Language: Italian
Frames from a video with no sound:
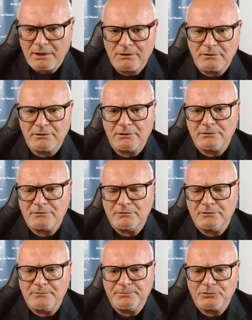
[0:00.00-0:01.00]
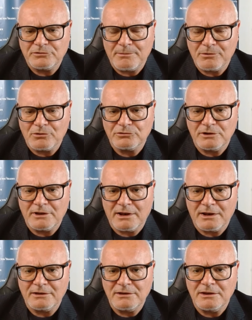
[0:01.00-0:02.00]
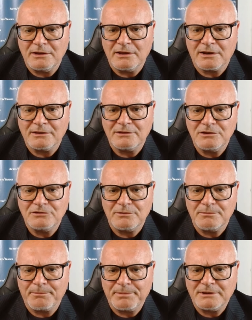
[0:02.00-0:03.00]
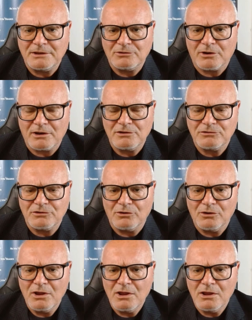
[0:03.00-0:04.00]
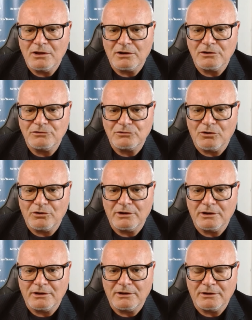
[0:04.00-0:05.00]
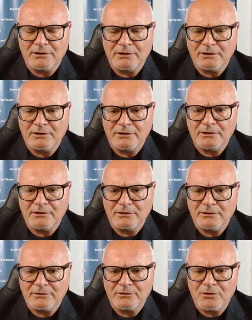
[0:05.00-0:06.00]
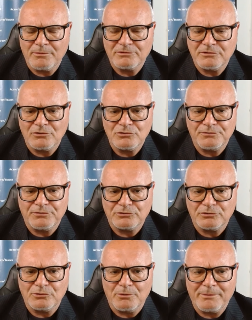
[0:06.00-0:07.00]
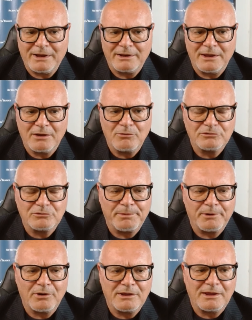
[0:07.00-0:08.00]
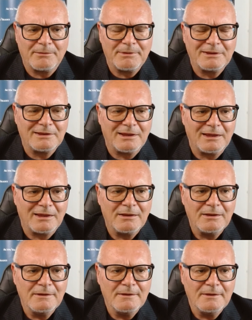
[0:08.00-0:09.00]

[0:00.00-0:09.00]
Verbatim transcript: che eh, possiamo considerare di grandissimo appetito al rischio, riscon eh, come se non ci fosse un domani e questo però chiaramente è